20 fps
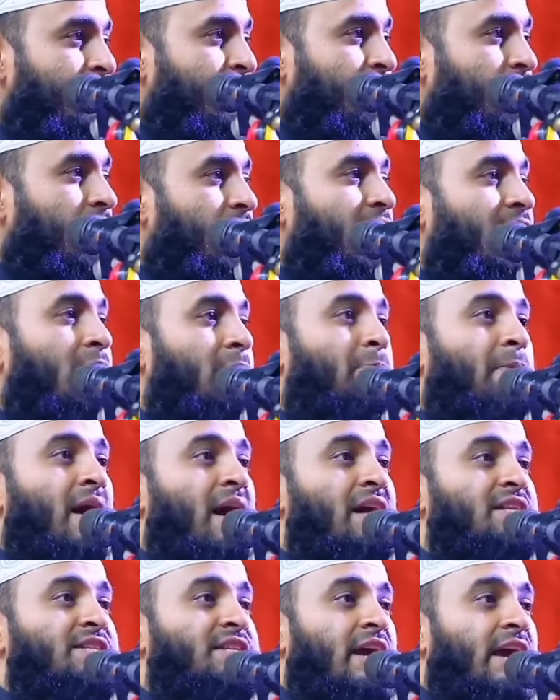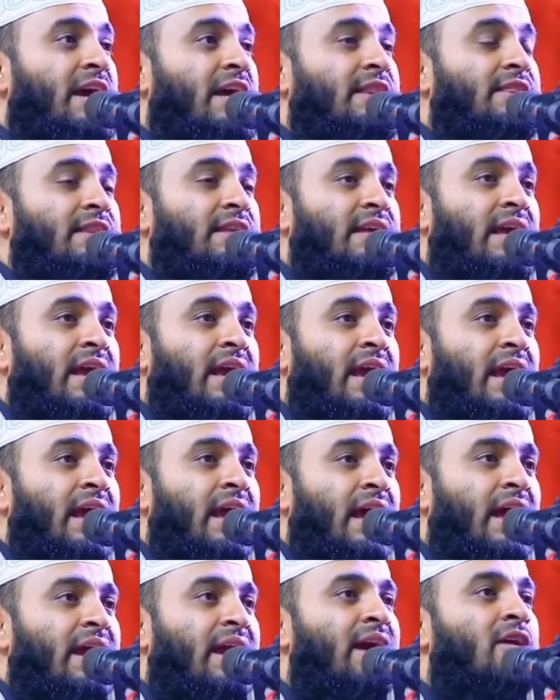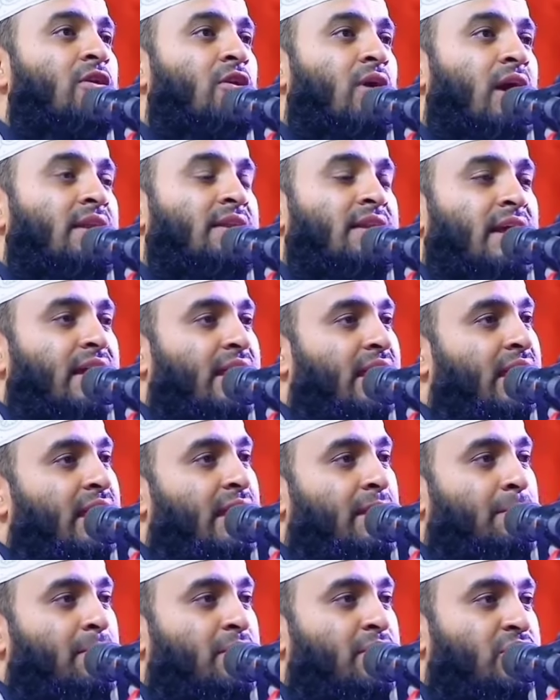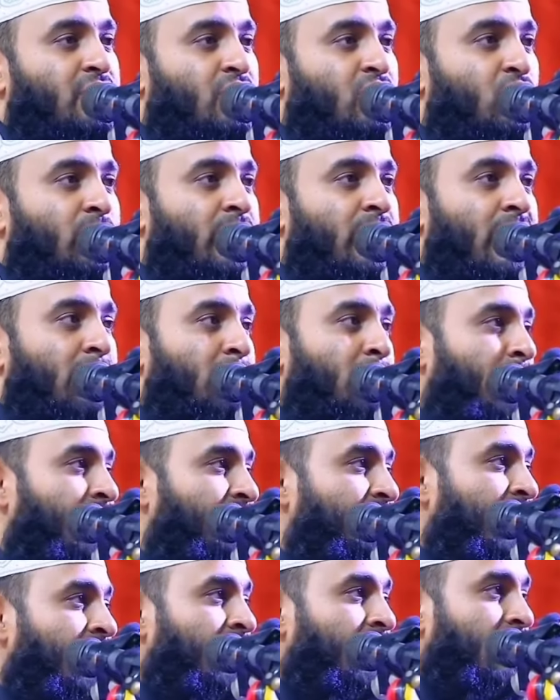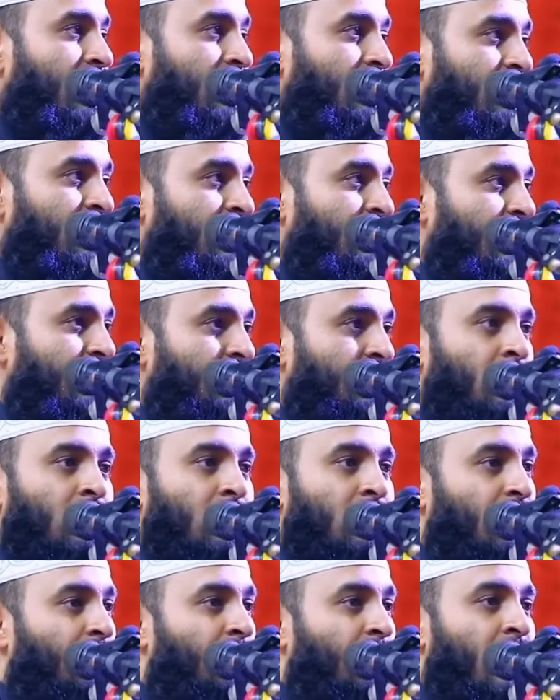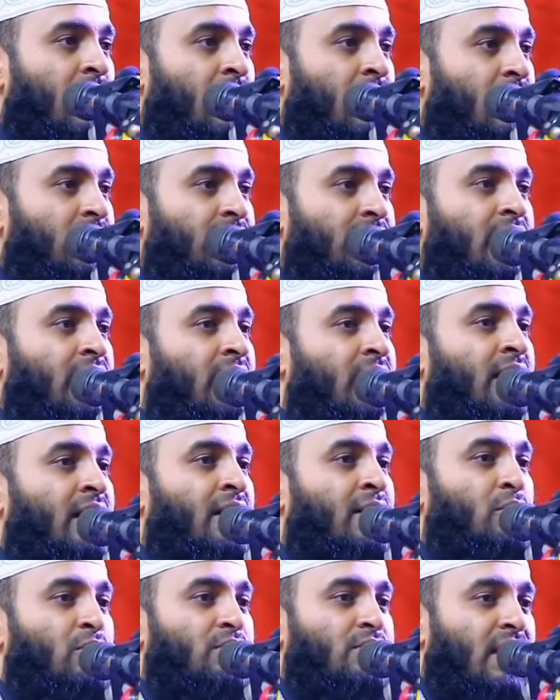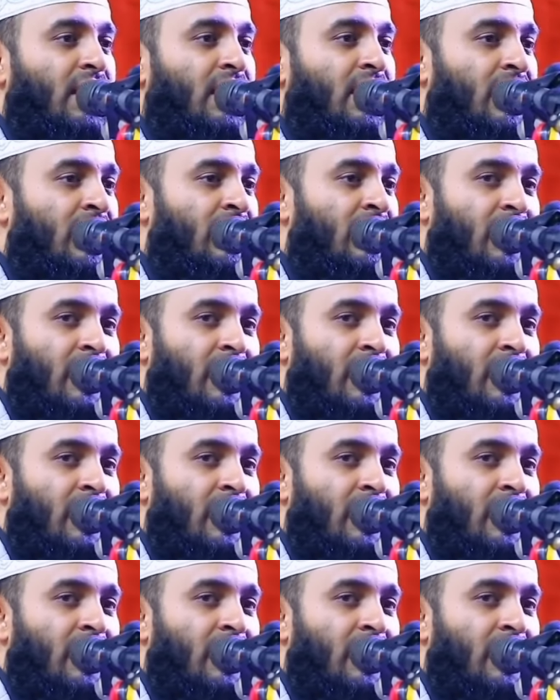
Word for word: করণের পাঁচ আয়াত নিয়ে হেরা গুহা থেকে বিশ্বনবী আম্মাজান খাদিজাতুল কোবরা রাদিয়াল্লাহু তাআলা